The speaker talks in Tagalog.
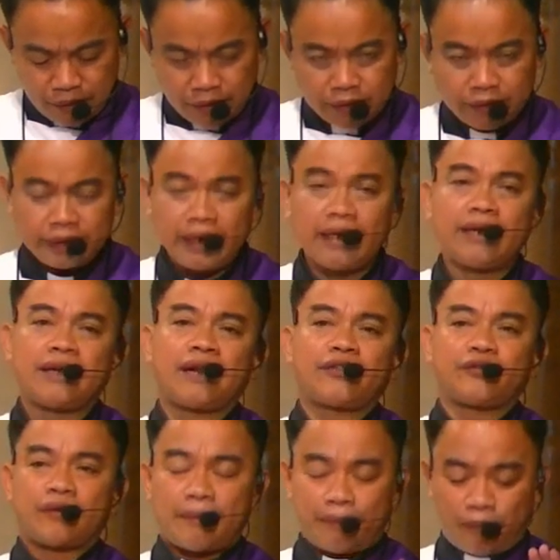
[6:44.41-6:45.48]
Dili na to
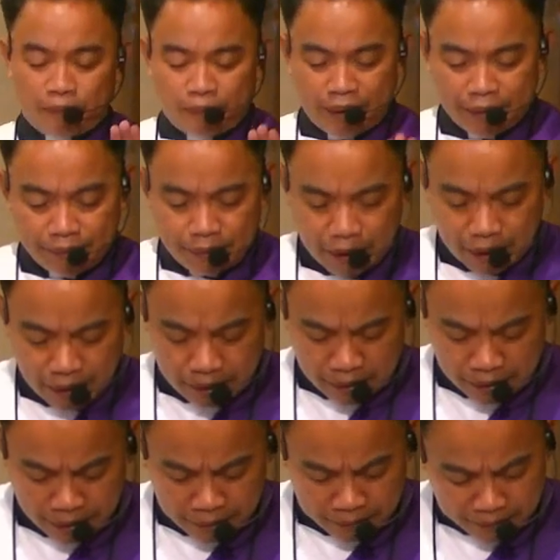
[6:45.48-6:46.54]
na problema
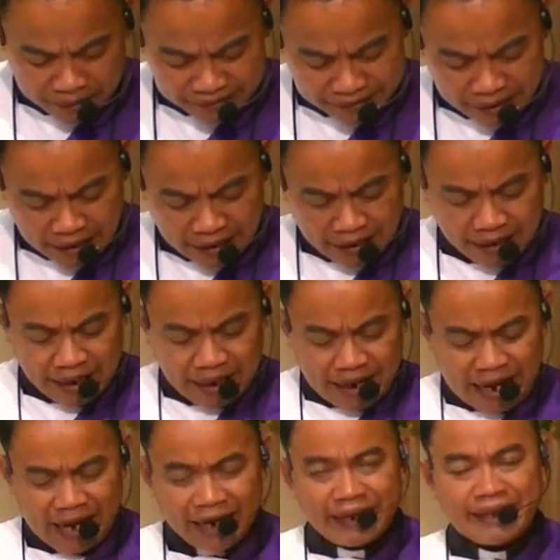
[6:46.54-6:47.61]
basta
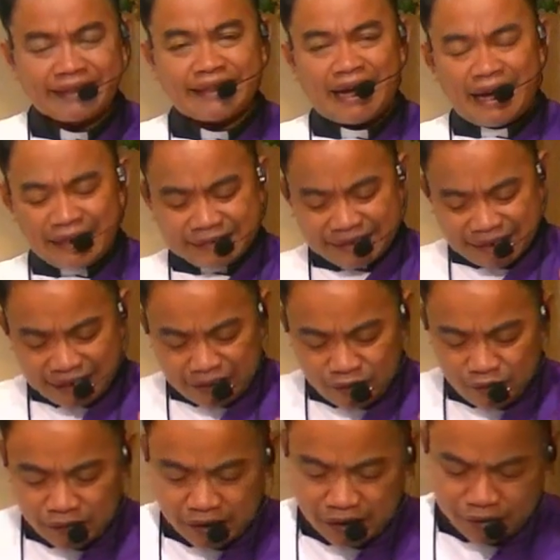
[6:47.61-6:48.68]
ang kita sa Ginoo
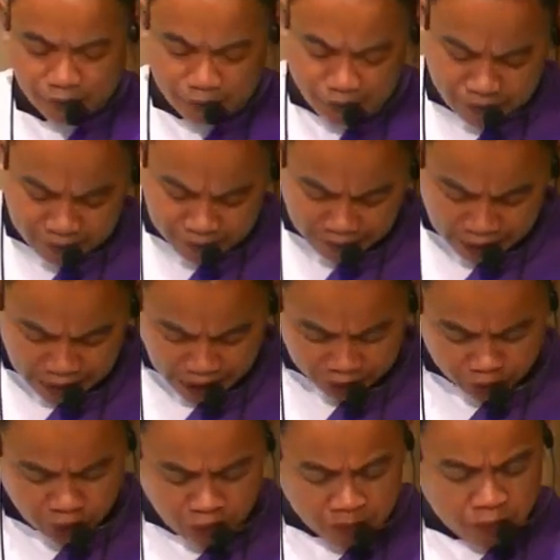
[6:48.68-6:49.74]
to,
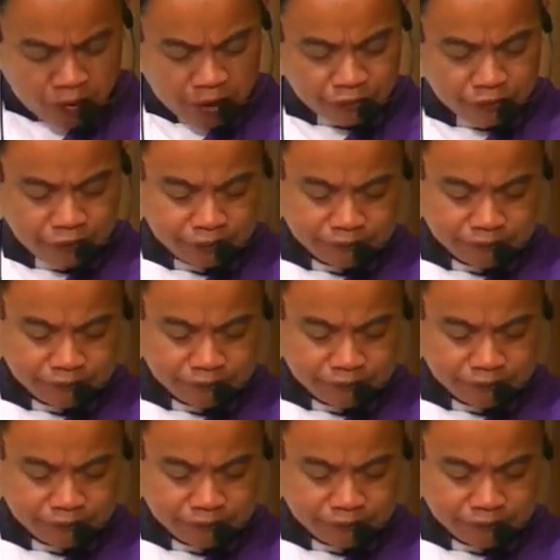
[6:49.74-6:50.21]
atong buhatunon.